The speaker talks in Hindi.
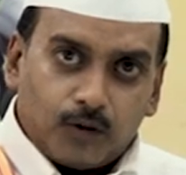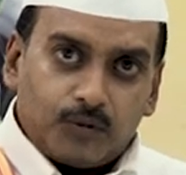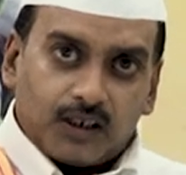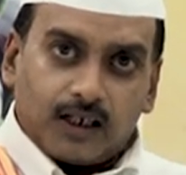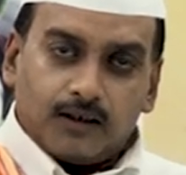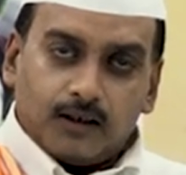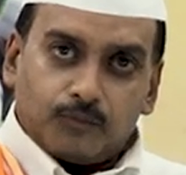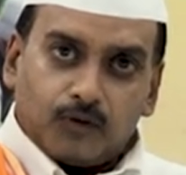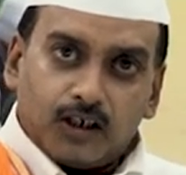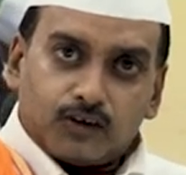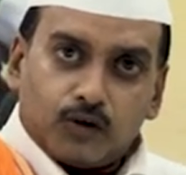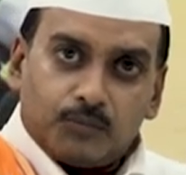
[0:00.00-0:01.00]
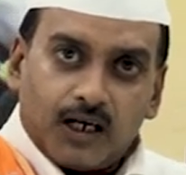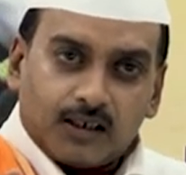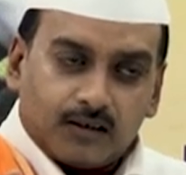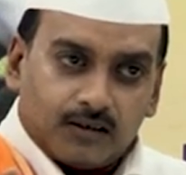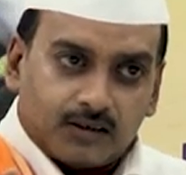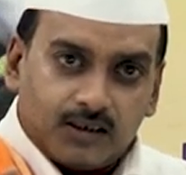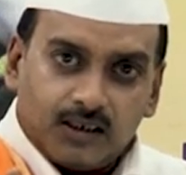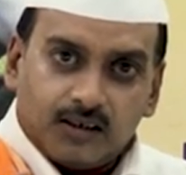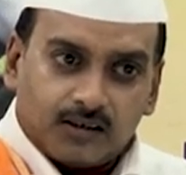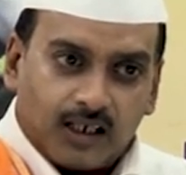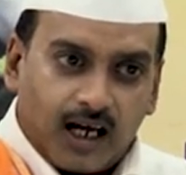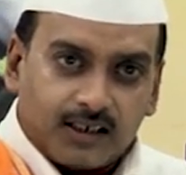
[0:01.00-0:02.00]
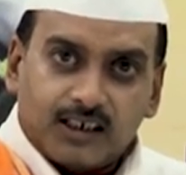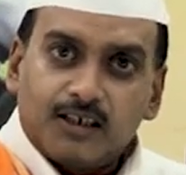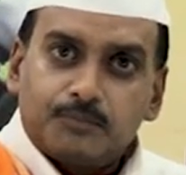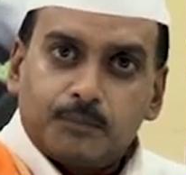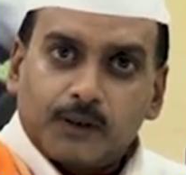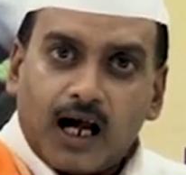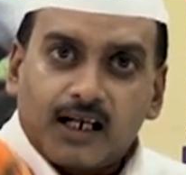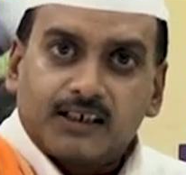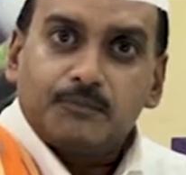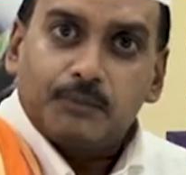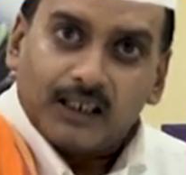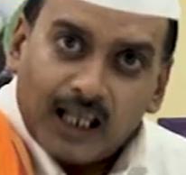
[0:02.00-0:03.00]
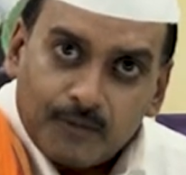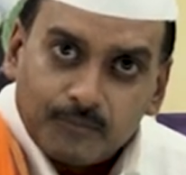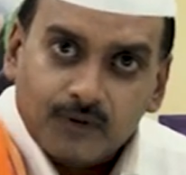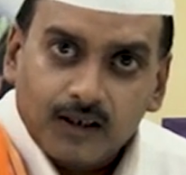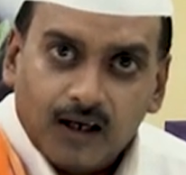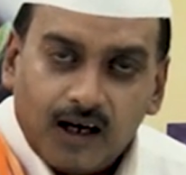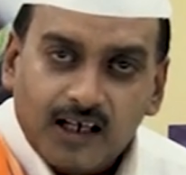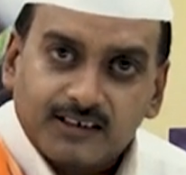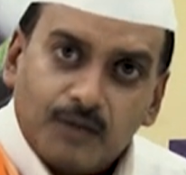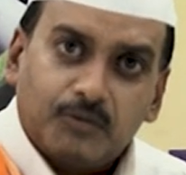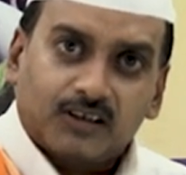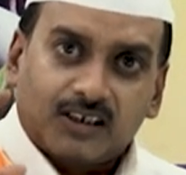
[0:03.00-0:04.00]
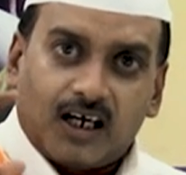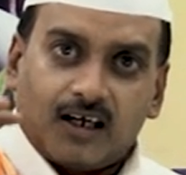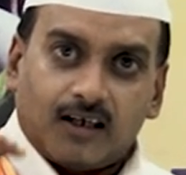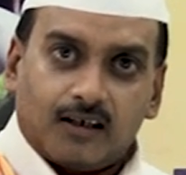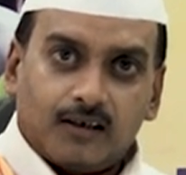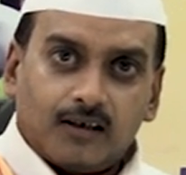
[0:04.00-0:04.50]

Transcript: वो बोला मैं तुम्हारा की काटी काटी पलम ऐसा बोलता है